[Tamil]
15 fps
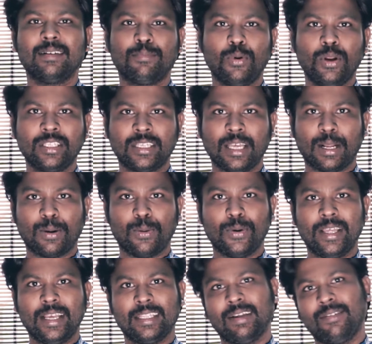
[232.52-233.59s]

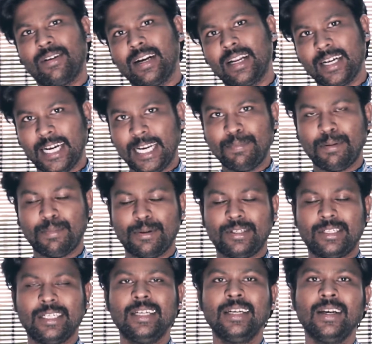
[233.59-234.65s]
போலீஸ்காரனுடைய தவறான கணிப்பை
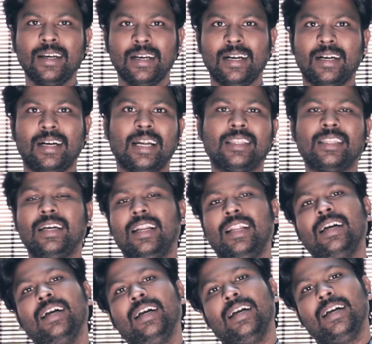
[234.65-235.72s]
பற்றி
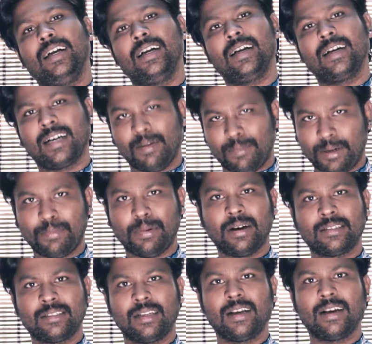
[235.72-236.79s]
கருத்துக்களில் கமெண்ட்
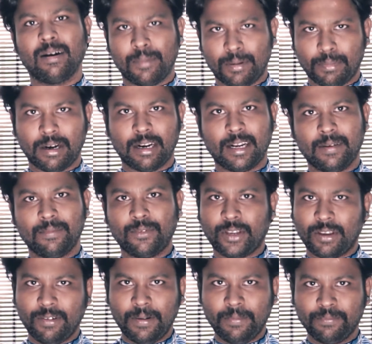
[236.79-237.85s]
பாக்ஸுக்கு கமெண்ட் பண்ணுங்கள்
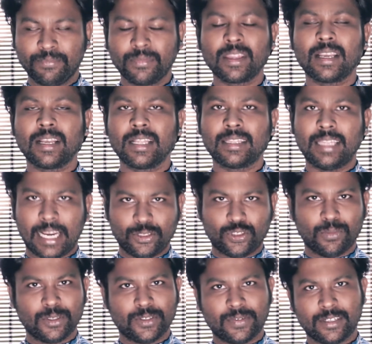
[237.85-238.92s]
ஓகேவா தேங்க்யூ
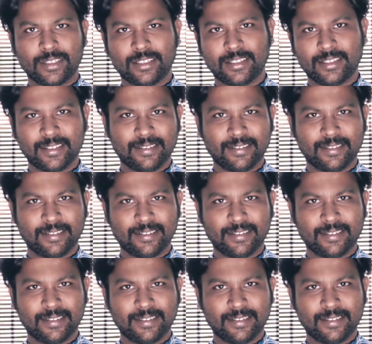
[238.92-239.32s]
ஸோ மச் ஃப்ரெண்ட்ஸ்